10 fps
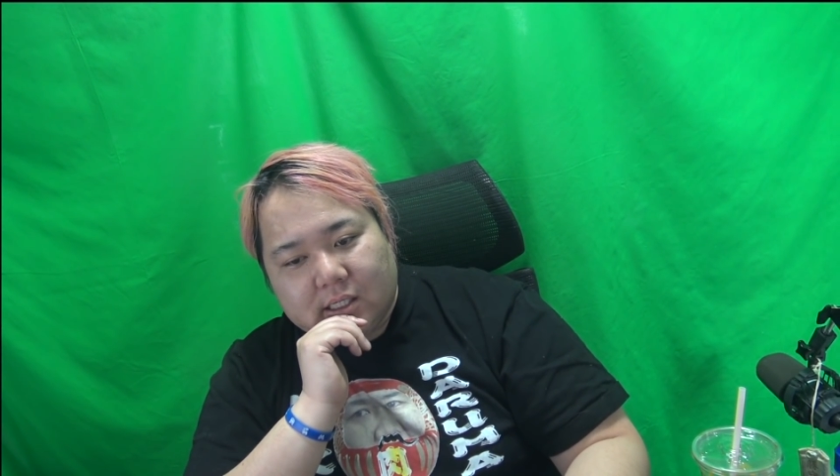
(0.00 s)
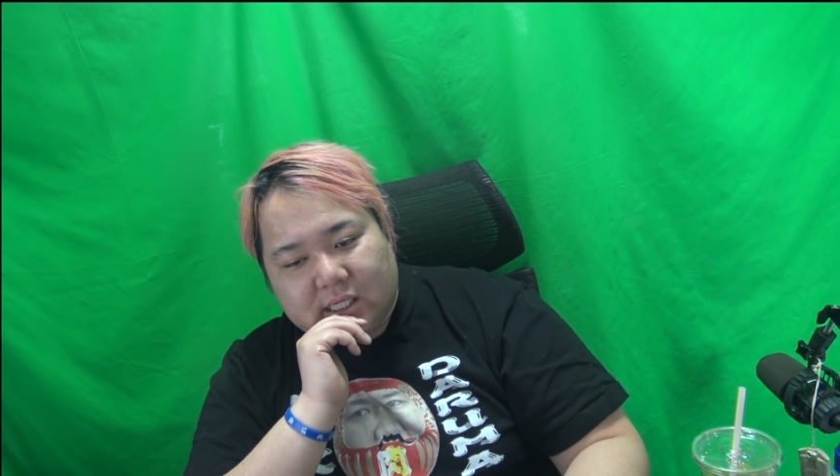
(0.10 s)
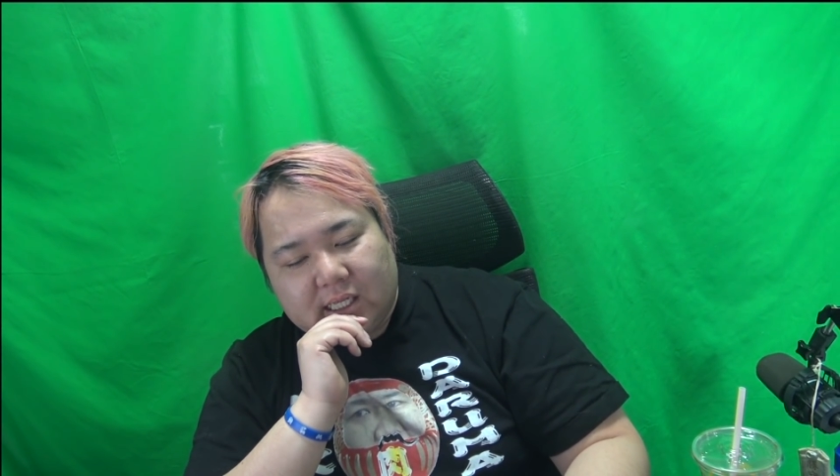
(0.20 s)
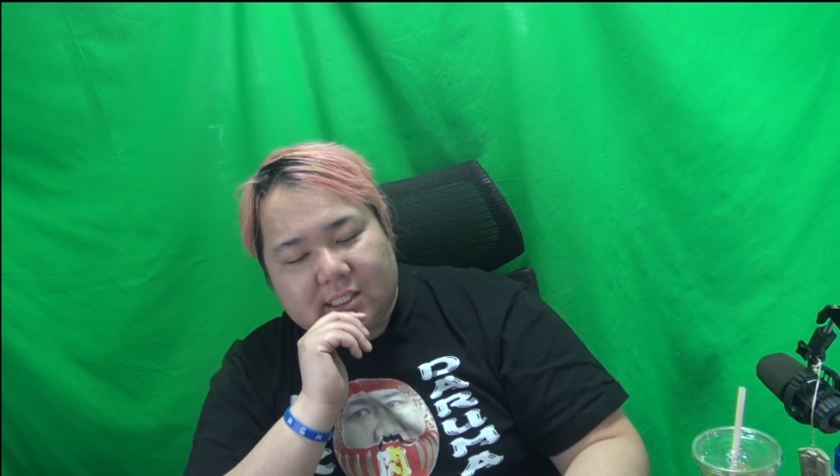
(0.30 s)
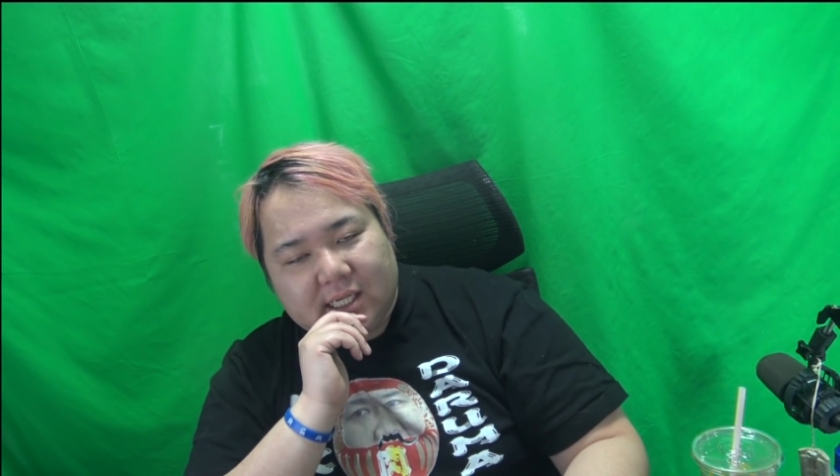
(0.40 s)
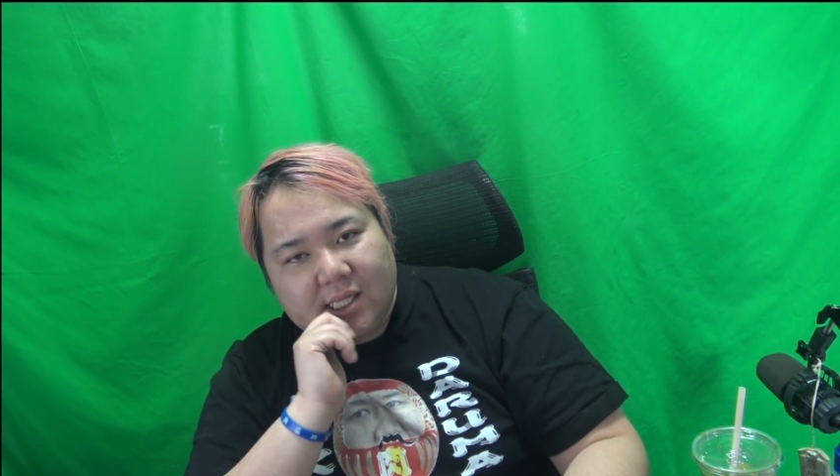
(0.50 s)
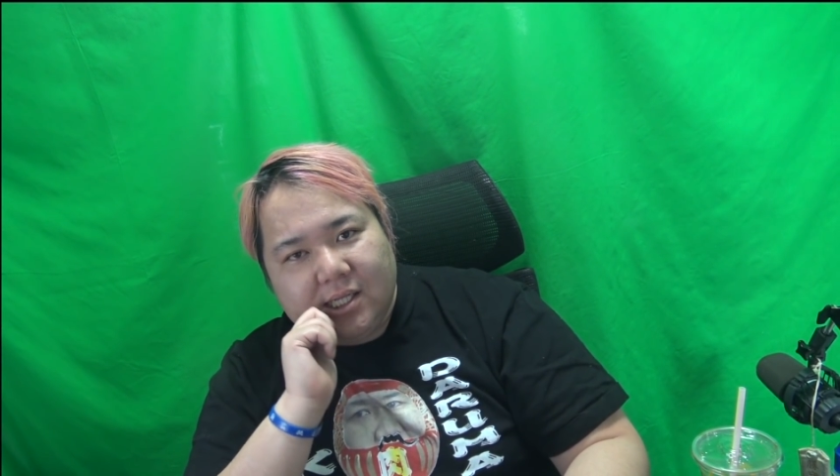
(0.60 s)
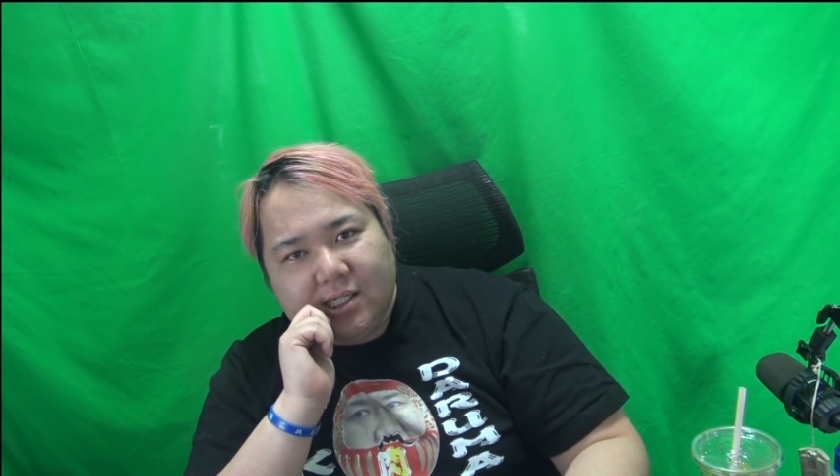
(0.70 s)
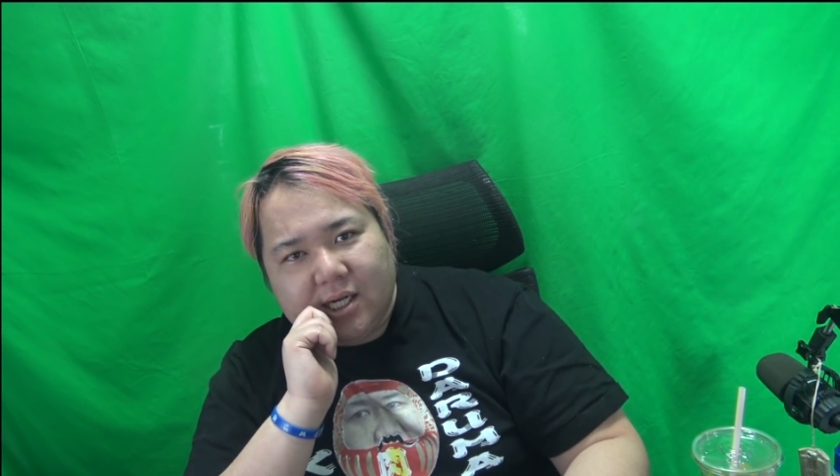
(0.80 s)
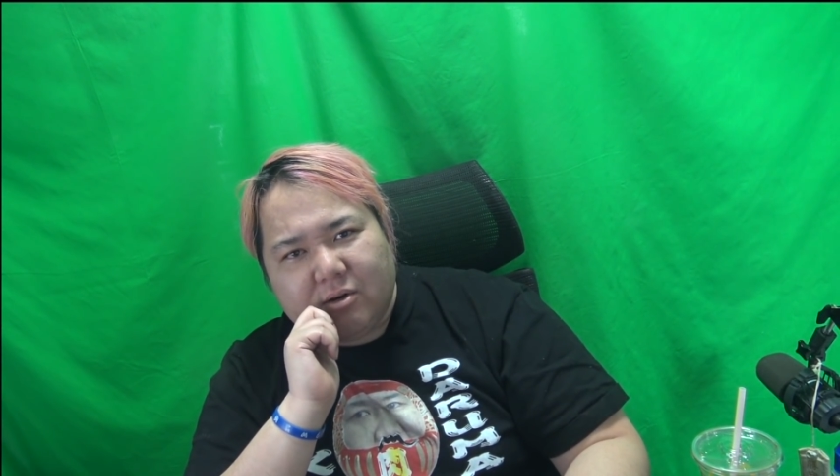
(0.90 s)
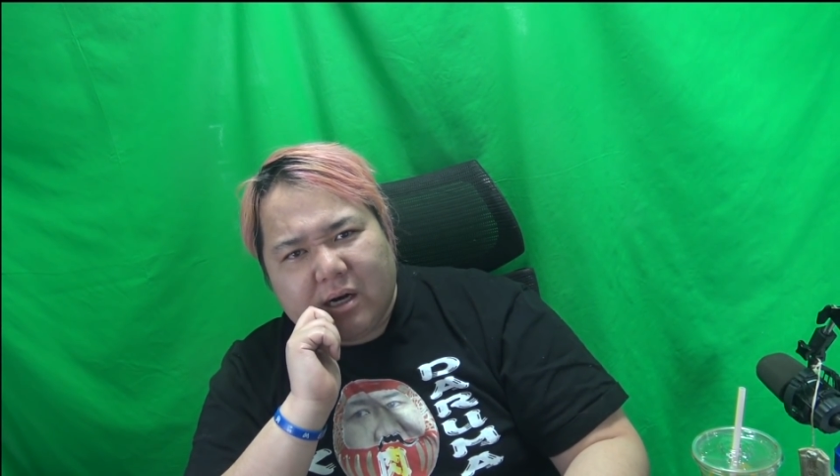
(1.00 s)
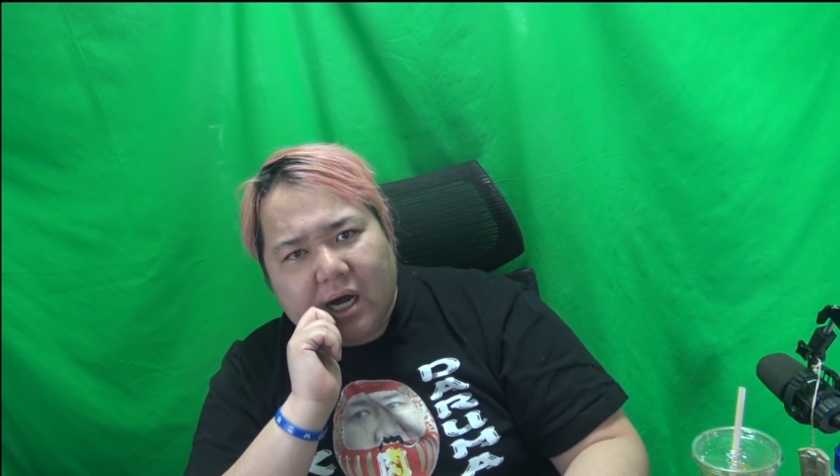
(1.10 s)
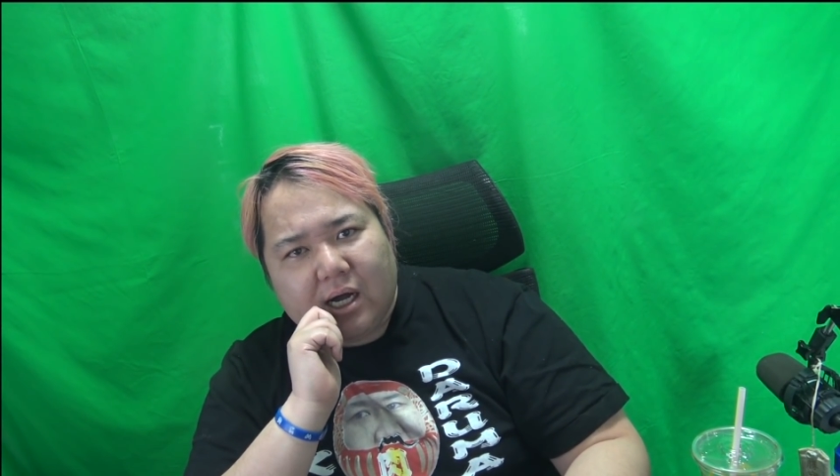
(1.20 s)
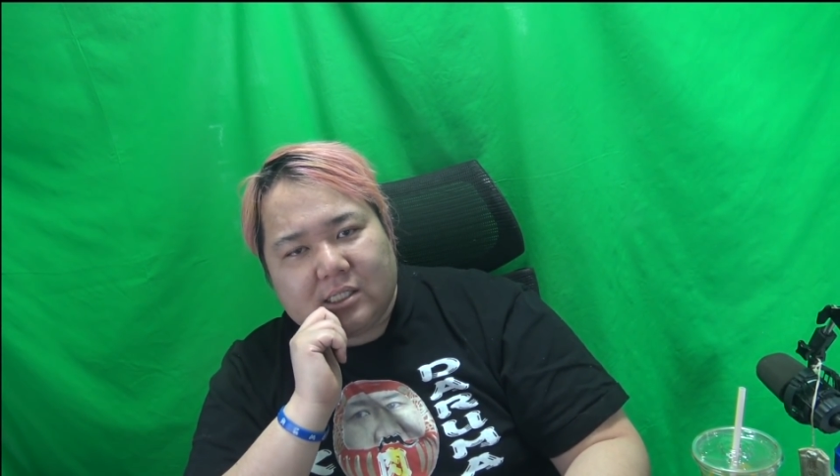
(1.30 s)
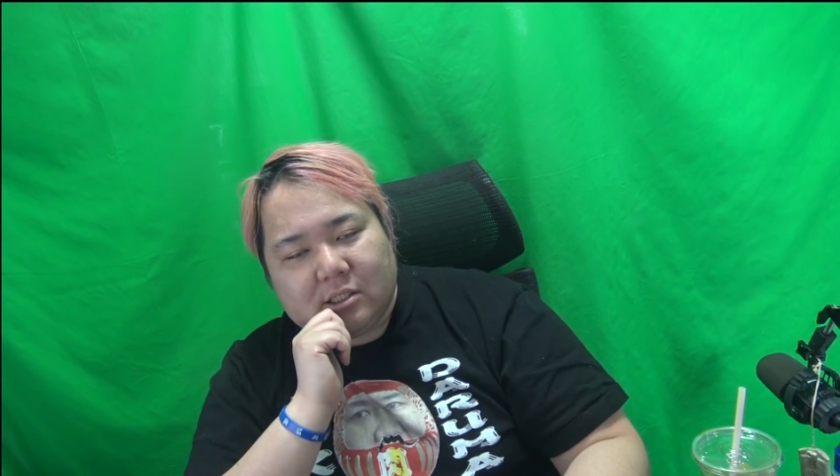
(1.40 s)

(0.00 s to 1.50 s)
ただ残念なのが、